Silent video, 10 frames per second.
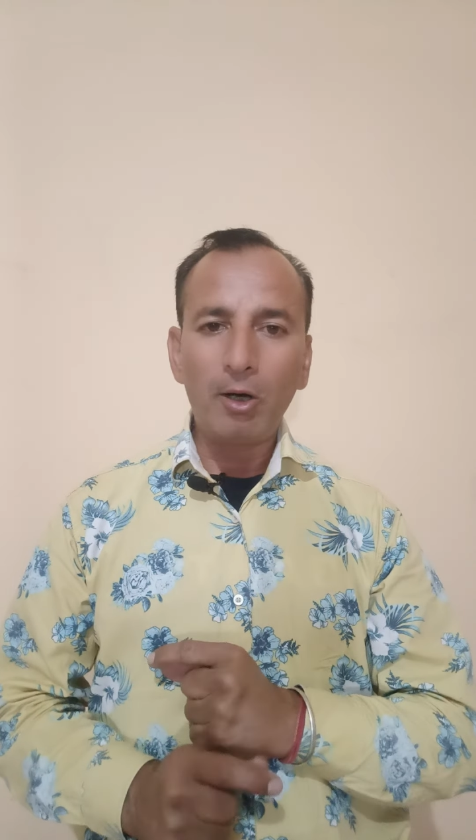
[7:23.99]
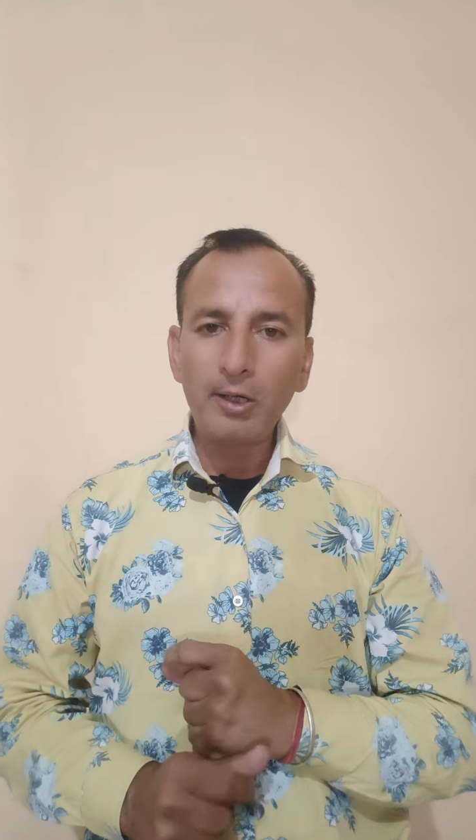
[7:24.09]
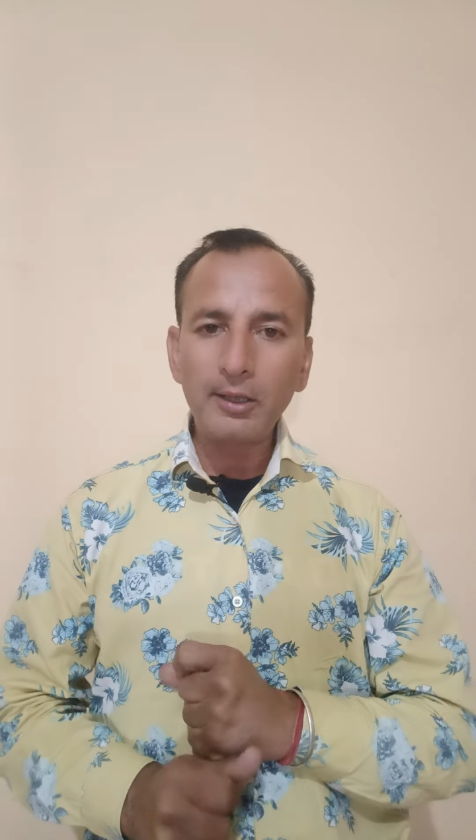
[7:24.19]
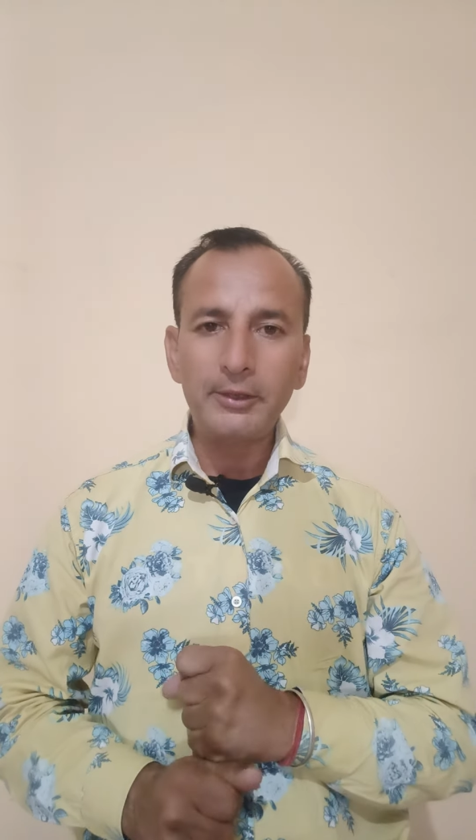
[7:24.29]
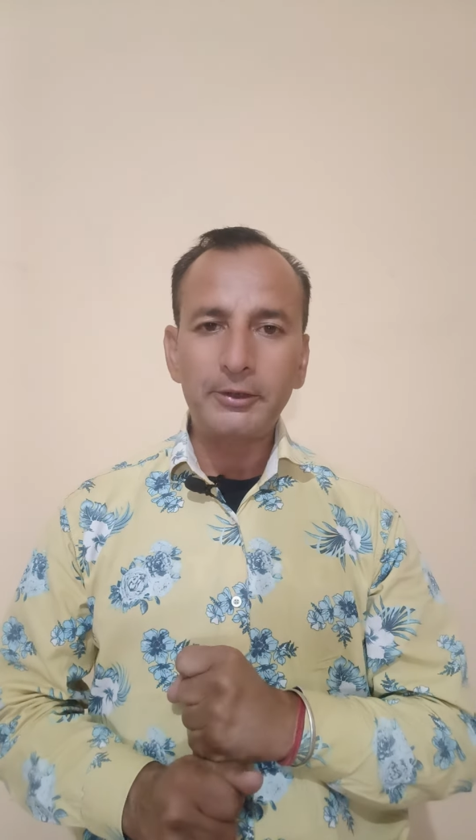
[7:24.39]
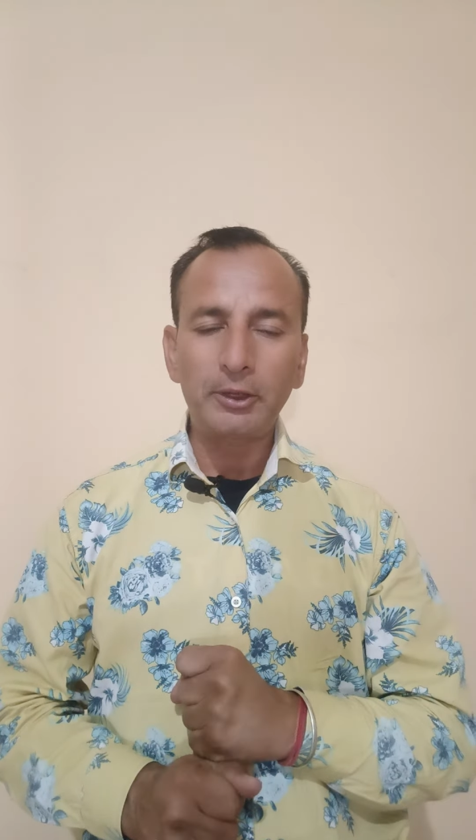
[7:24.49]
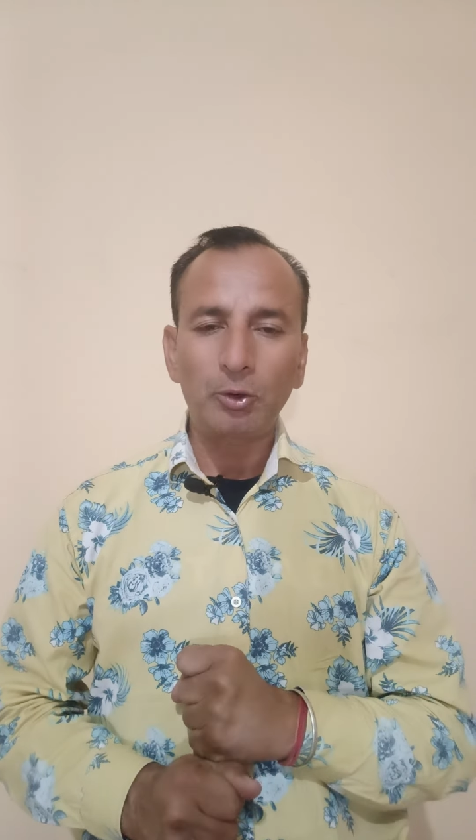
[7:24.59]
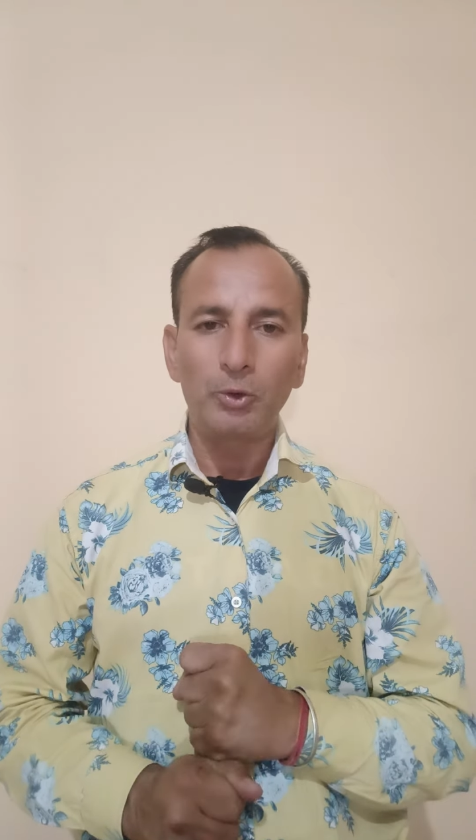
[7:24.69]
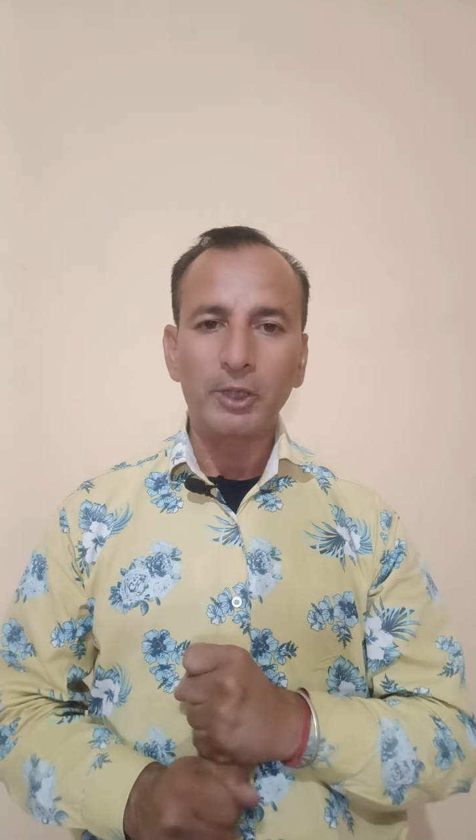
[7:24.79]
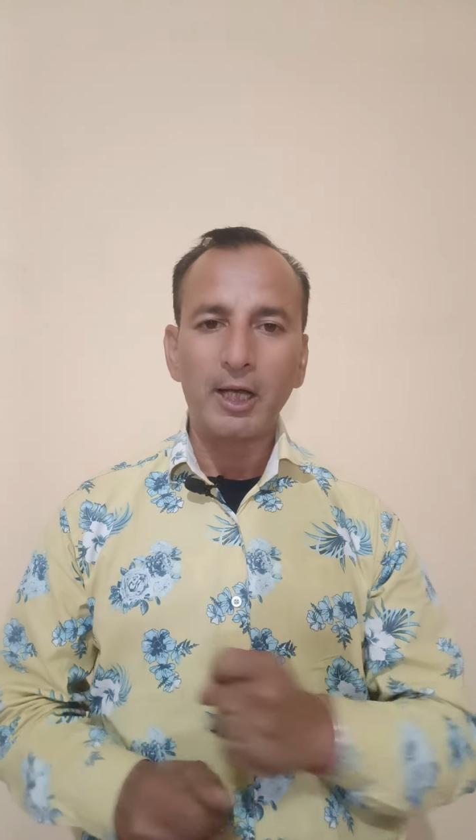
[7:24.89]
और निश्चित
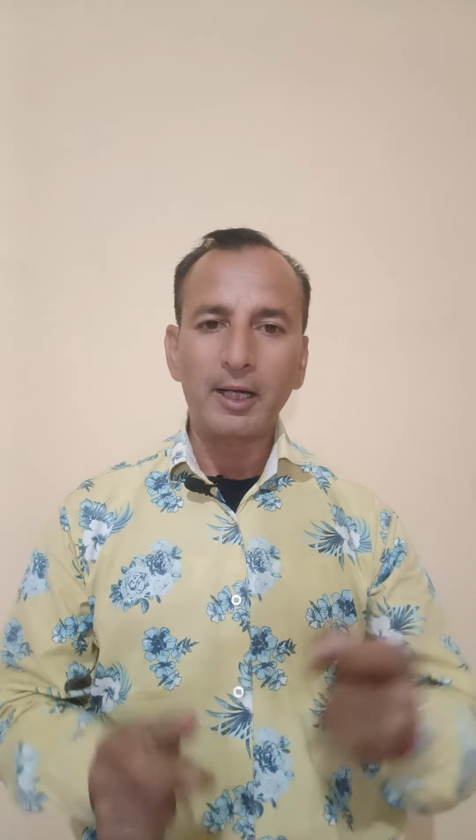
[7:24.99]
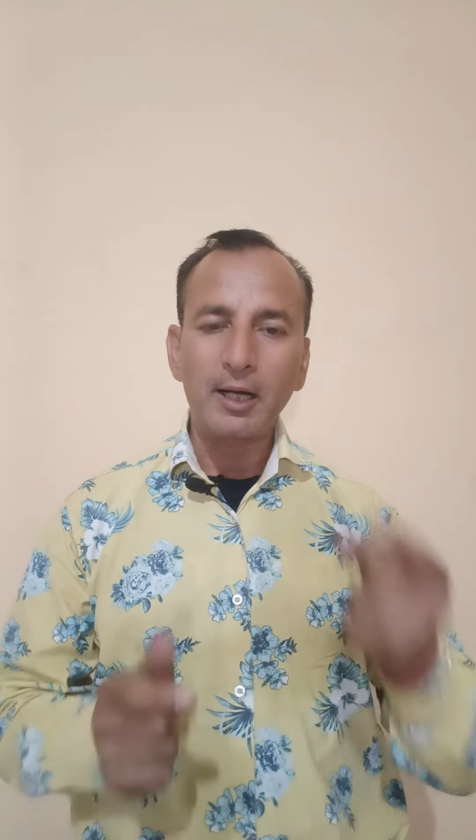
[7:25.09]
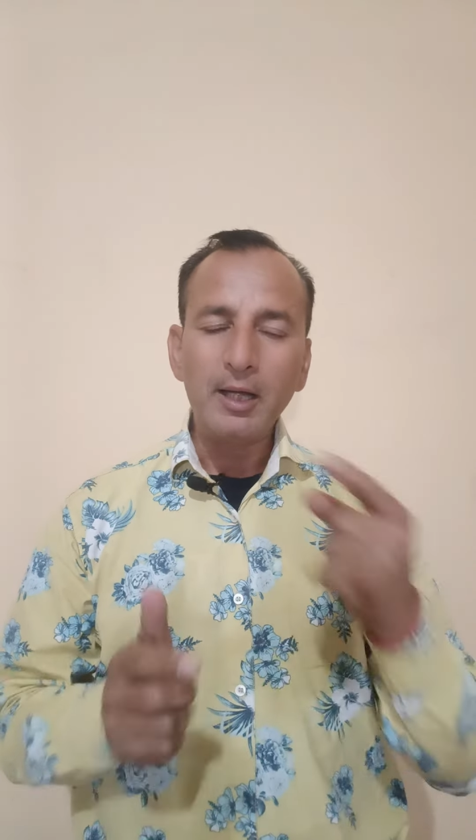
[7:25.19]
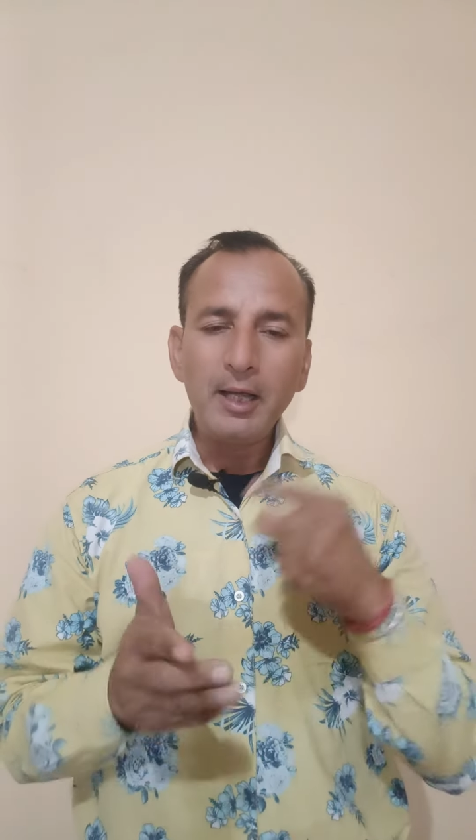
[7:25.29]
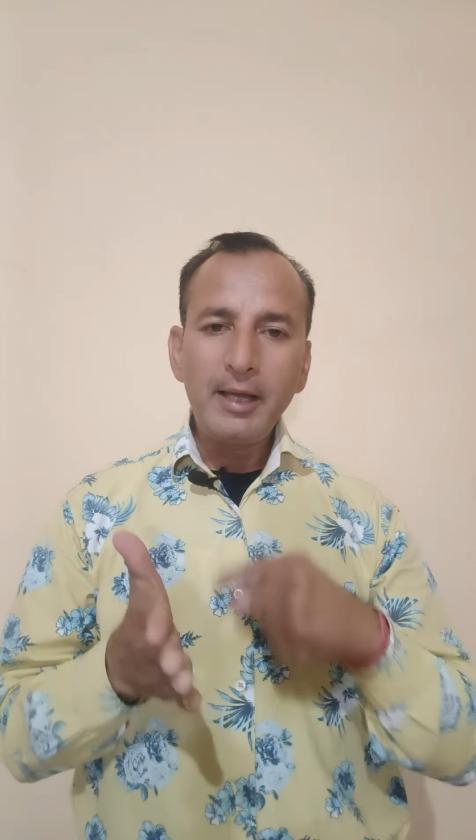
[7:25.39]
हो जाएगा